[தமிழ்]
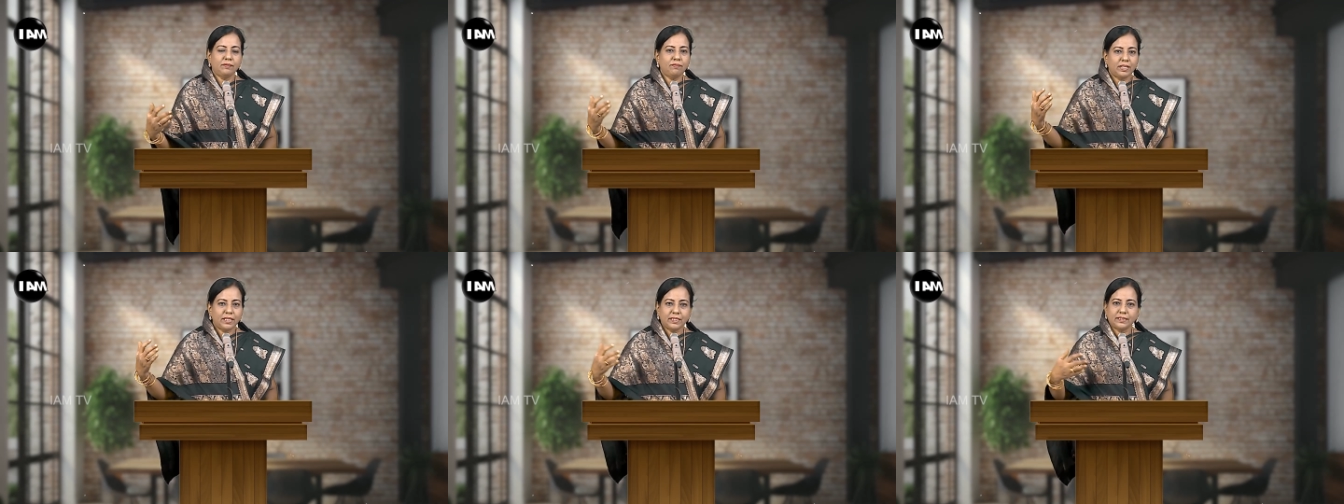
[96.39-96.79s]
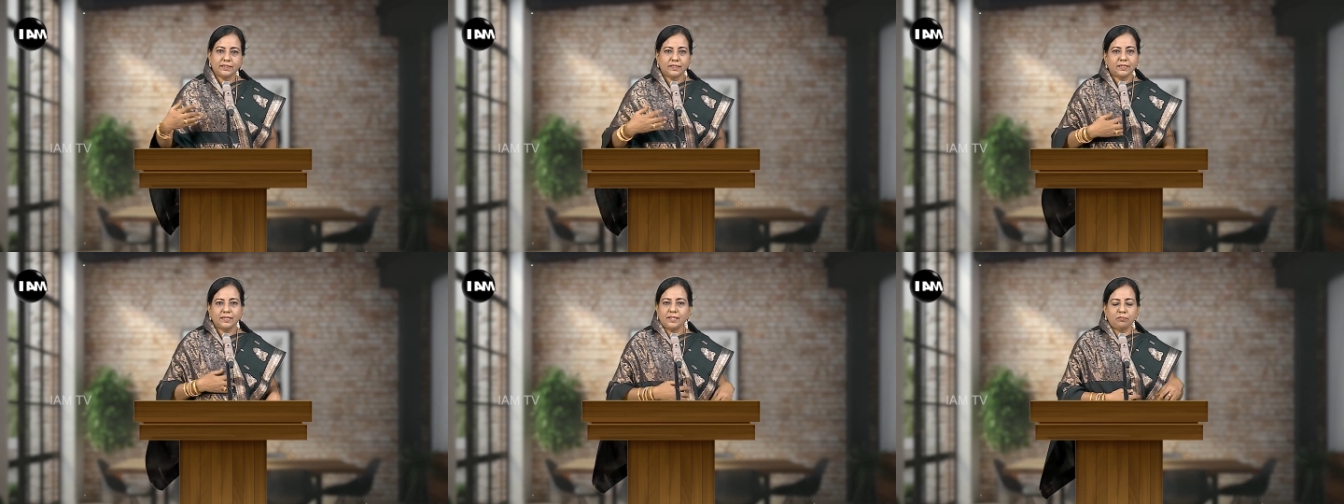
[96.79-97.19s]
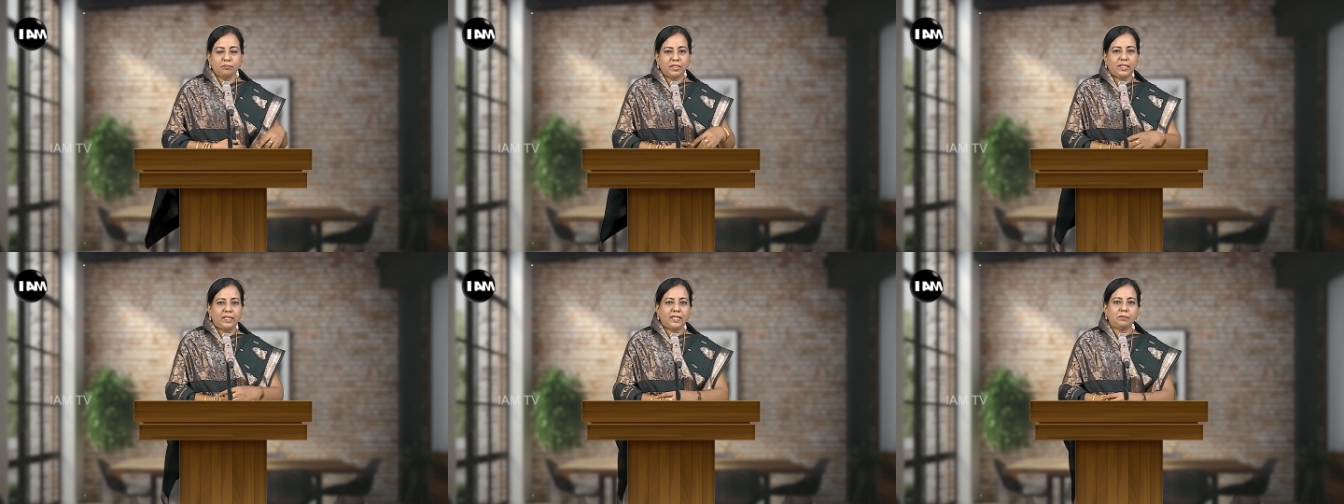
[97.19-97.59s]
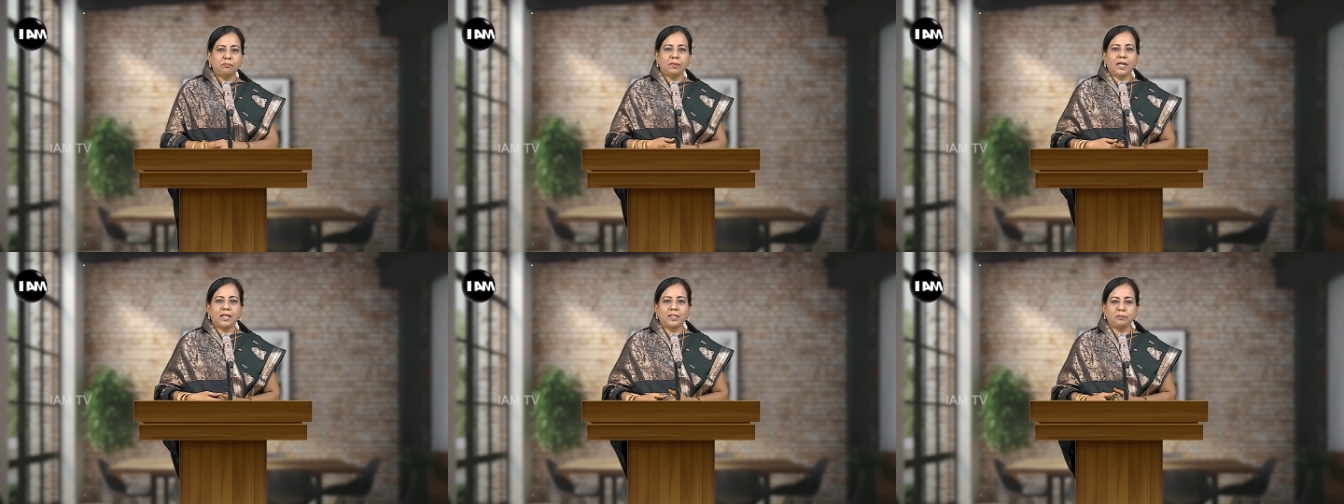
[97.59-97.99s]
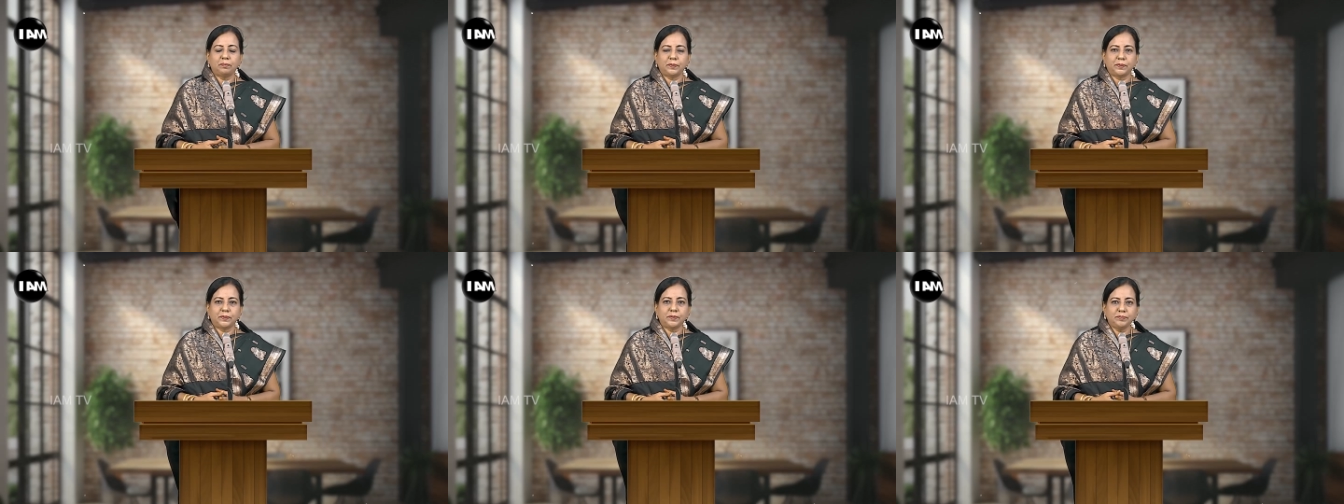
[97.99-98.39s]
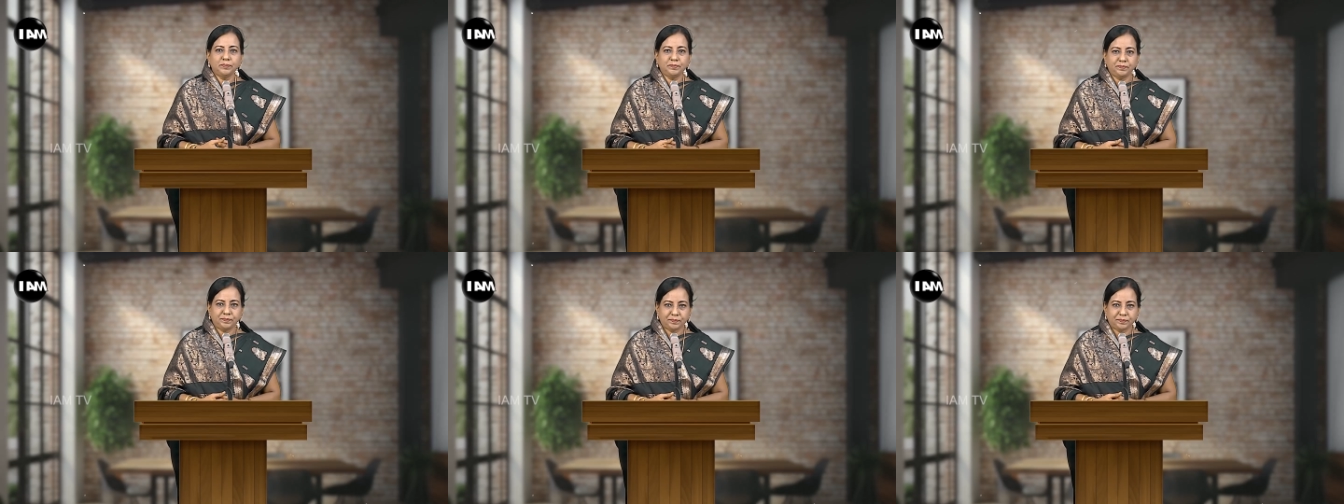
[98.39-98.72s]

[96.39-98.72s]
விளக்கத்தை தான் நம்ம இன்றைக்கி பார்க்க போகிறோம்